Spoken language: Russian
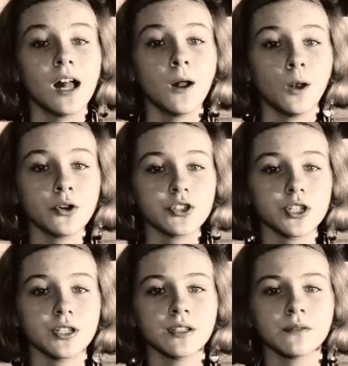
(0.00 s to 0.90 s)

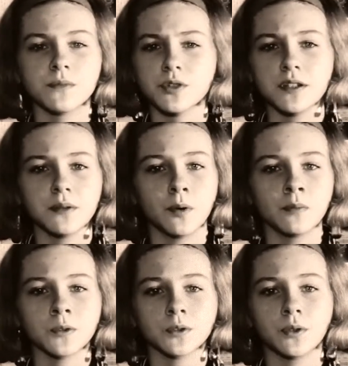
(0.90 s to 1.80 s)
Летчики, уже не
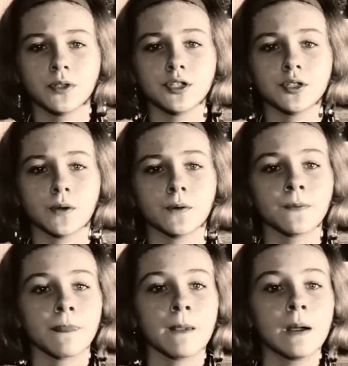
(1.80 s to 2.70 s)
помню кто еще.
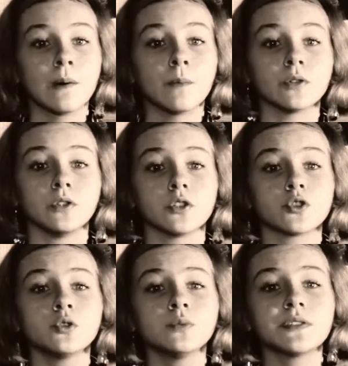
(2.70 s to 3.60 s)
После
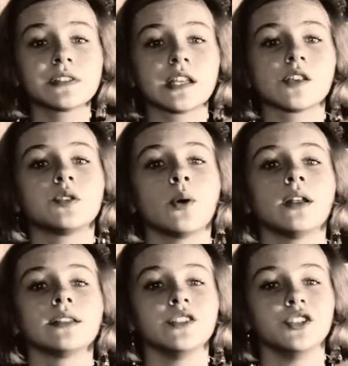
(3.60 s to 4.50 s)
шумного
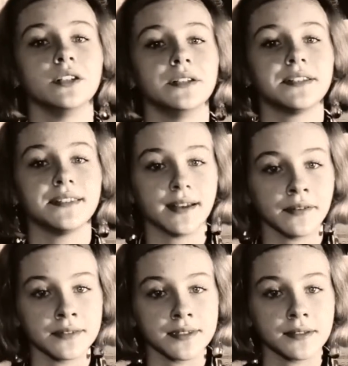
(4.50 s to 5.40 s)
застолья начались
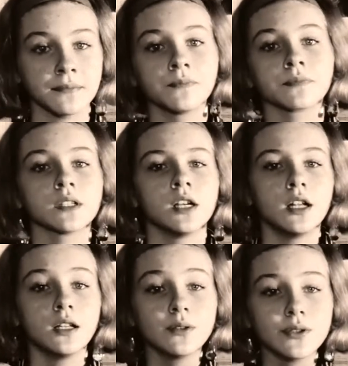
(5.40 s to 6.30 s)
танцы.
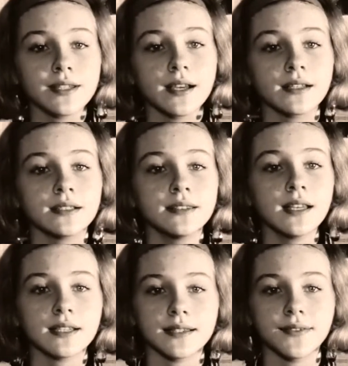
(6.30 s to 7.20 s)
Люся,
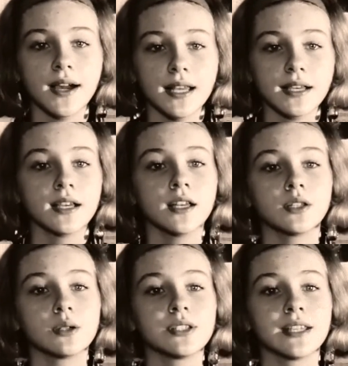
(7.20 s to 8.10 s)
так звали
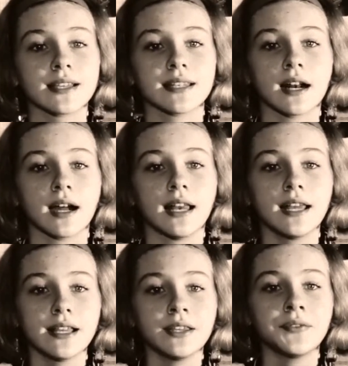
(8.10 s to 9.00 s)
друзья
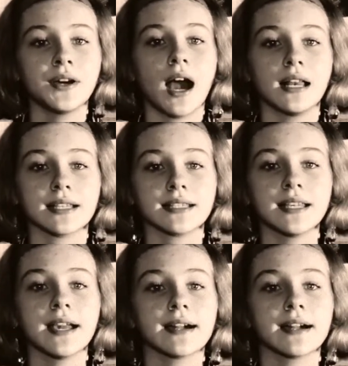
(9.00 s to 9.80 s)
сорокалетнего Алексея